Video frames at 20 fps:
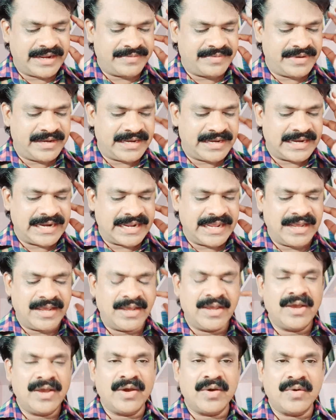அப்படின்னா
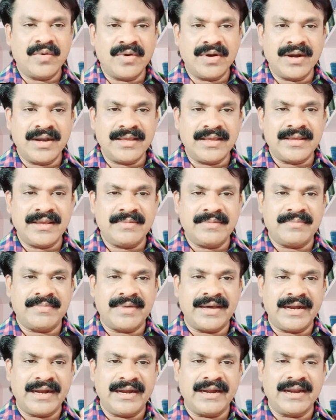உங்களுக்கு
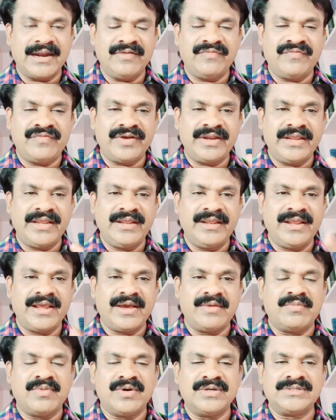மறுநாள்
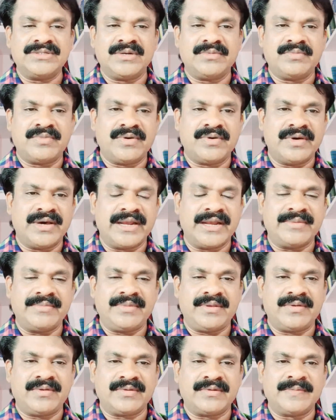ஃப்ரீயாக மோஷன் போக
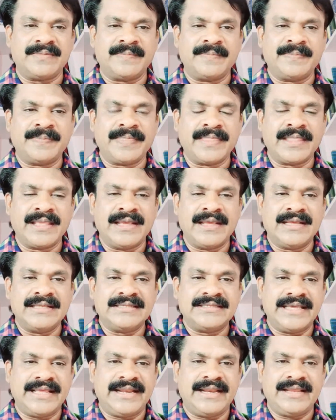ஆரம்பிக்கும்
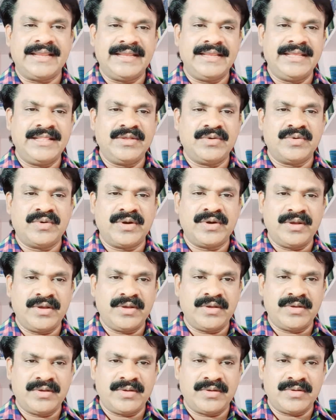சரி இது ஒரு
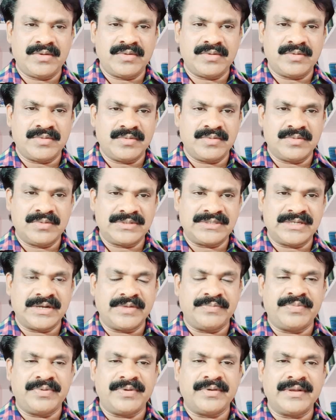
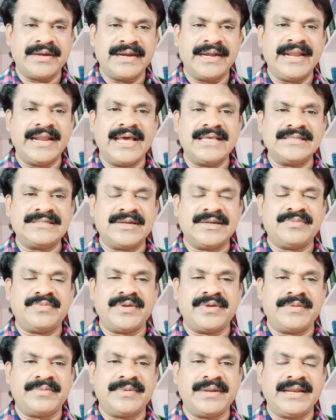ஸ்டெப்பு ரெண்டாவது ஸ்டெப்பு
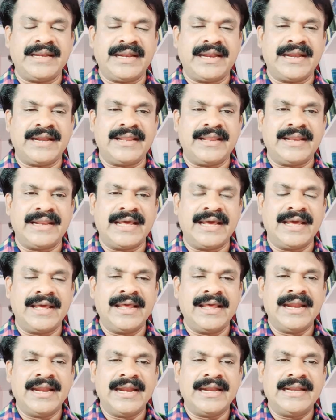எப்படின்னு கேட்டிங்கன்னா
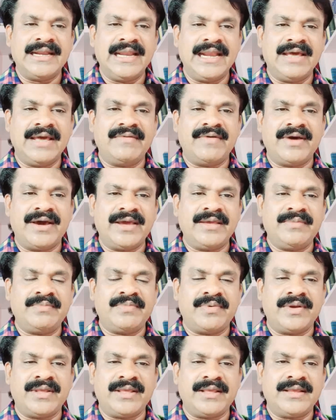நிலவாகை
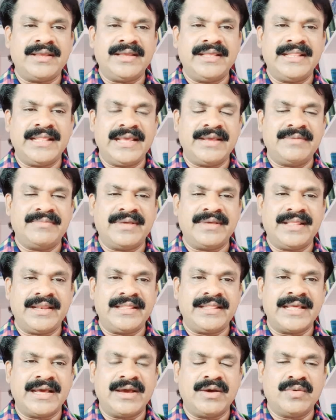பொடி இதே மாதிரி
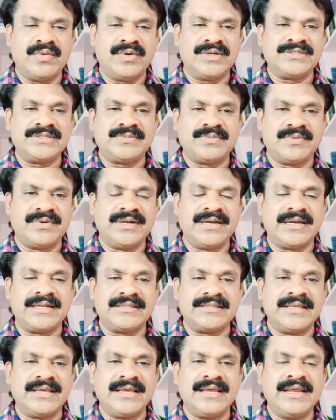தான் ஒரு ஸ்பூன்
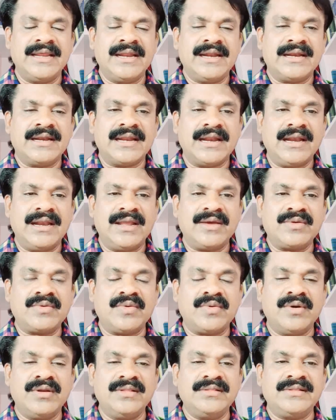எடுத்து நல்லா
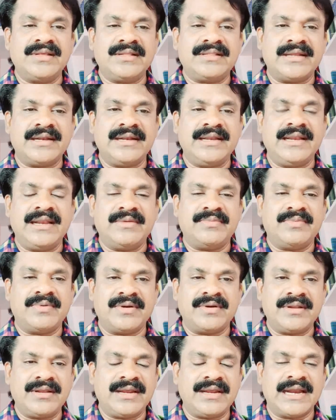குளிர்ந்த தண்ணியில்
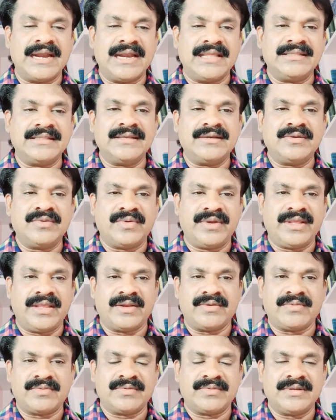போட்டு கலந்து
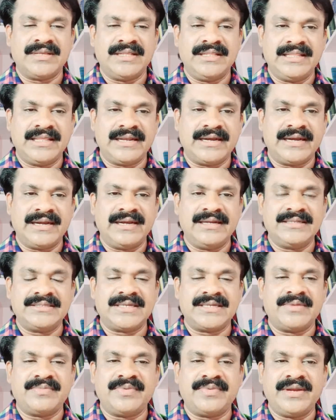குடிக்கணும் இந்த ரெண்டு
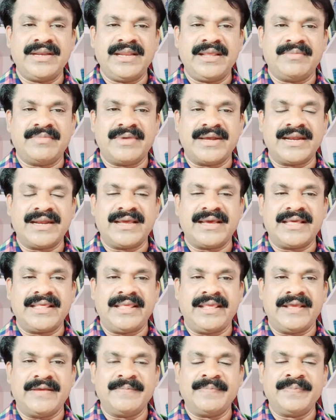ஸ்டெப்பையும் நீங்கள்
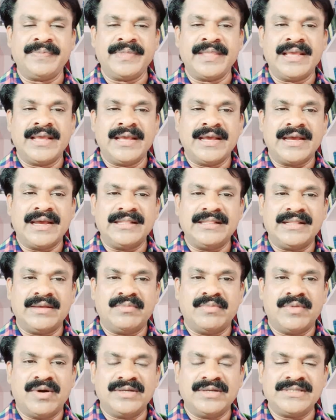மறக்காதீங்க அந்த
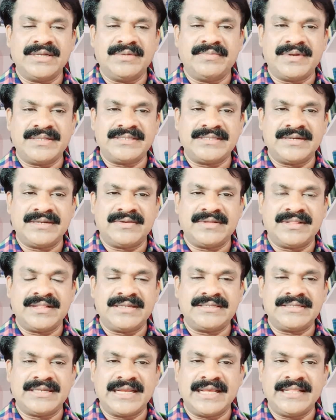மோசன் பிரச்சனை
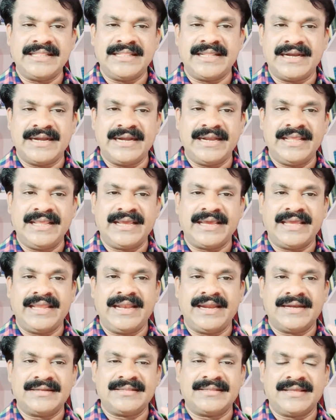வந்துருச்சுன்னா இந்த ரெண்டையும்
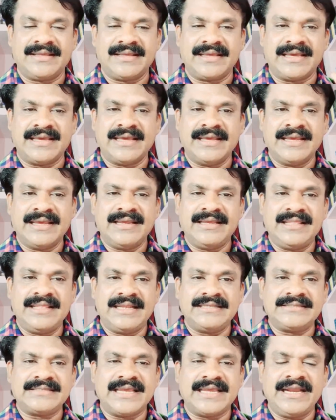கையில் எடுத்துக்கோங்க
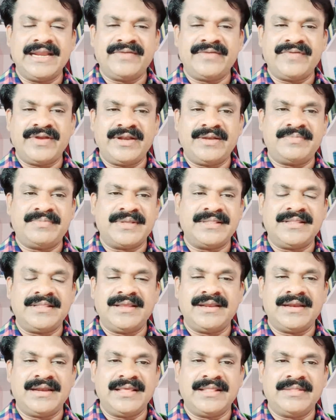இதில் சைடு எஃபெக்ட்
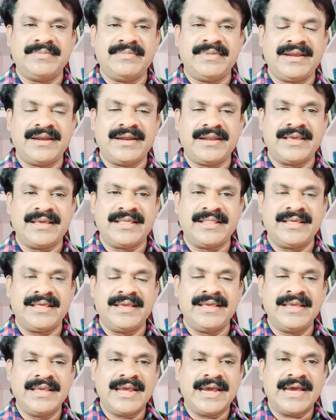பத்தியங்கள் எதுவுமே கிடையாது
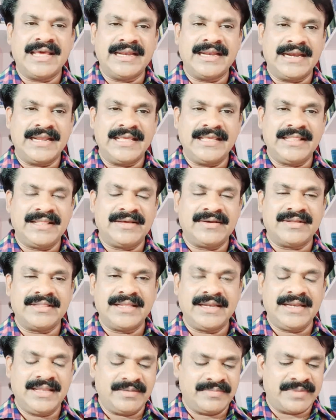அதனால் இதை வந்து
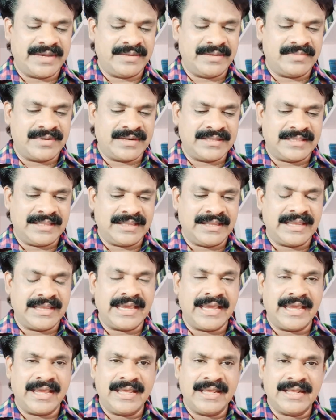நீங்கள் பயன்படுத்திக்கிங்க
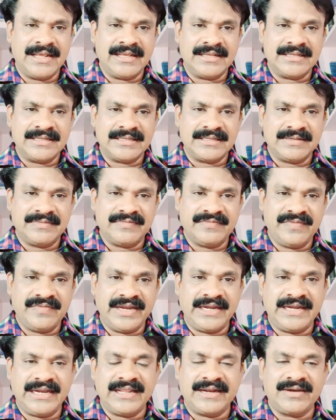
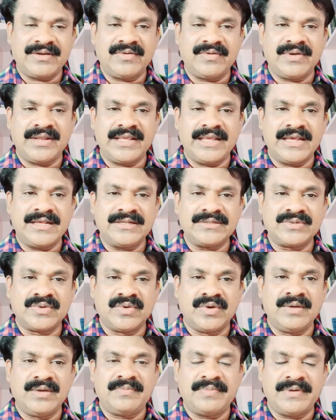வீட்டில் இருக்கக்கூடிய
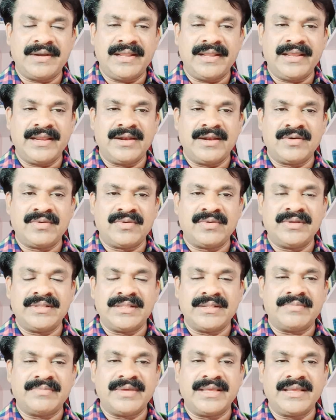ஸ்கூல் பிள்ளைங்களுக்கும்
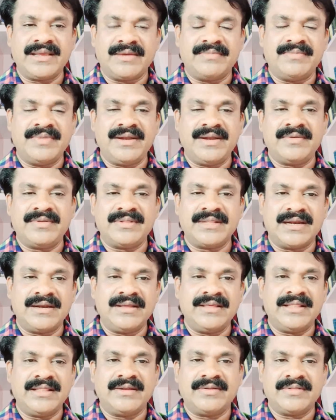இந்த மாதிரி கம்ப்ளைண்ட்
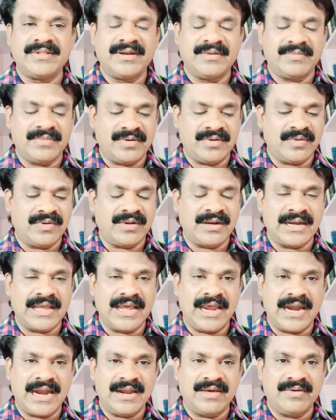வந்தாலும் இதை வந்து நம்ம
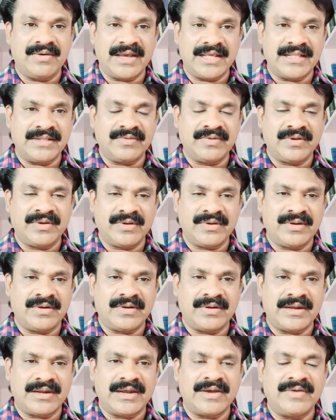கொடுக்கலாம் அளவு அவங்க
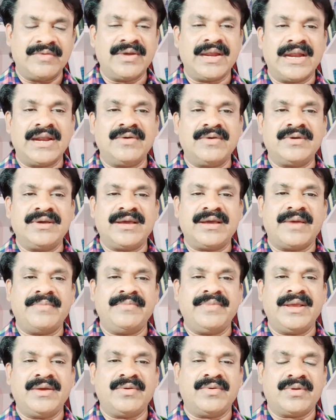அவங்க அளவுக்கு
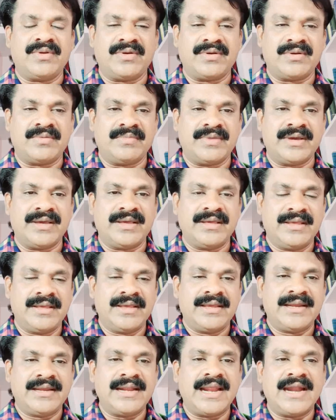கம்மியாக கொடுக்கணும் நம்ம
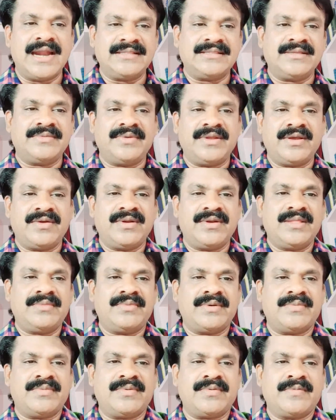ஏன்னா அடுத்தபடியாக உள்ளது
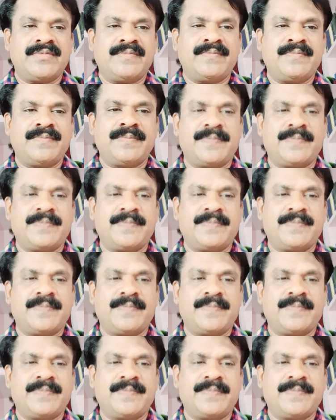பார்ப்போம்